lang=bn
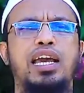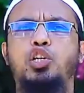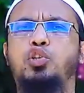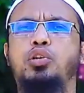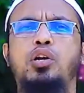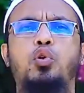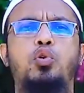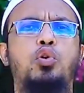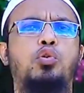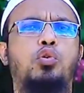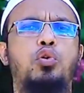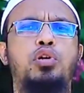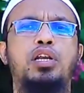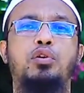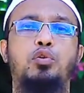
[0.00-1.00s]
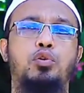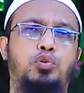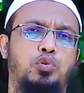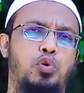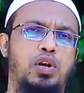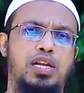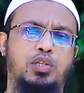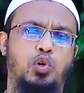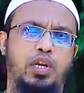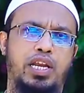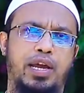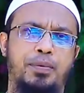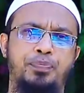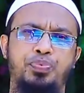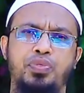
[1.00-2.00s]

এর সঙ্গে অন্য কোনোটির কোনো তুলনা চলে না